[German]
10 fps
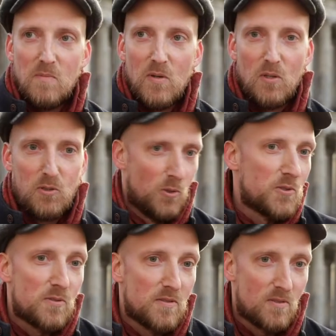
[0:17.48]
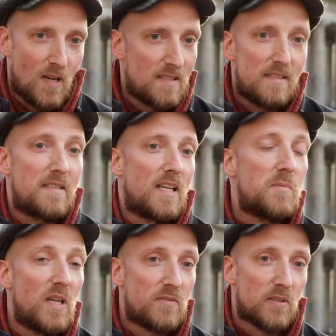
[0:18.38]
immer noch tot, solange sie nicht
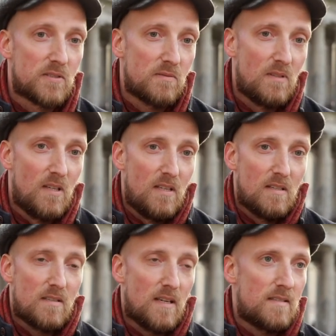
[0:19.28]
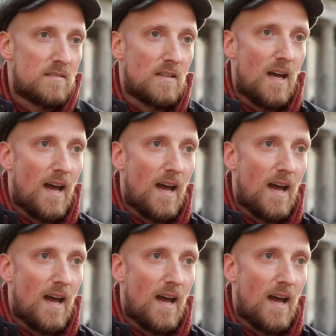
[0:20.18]
animiert wird. Das heißt,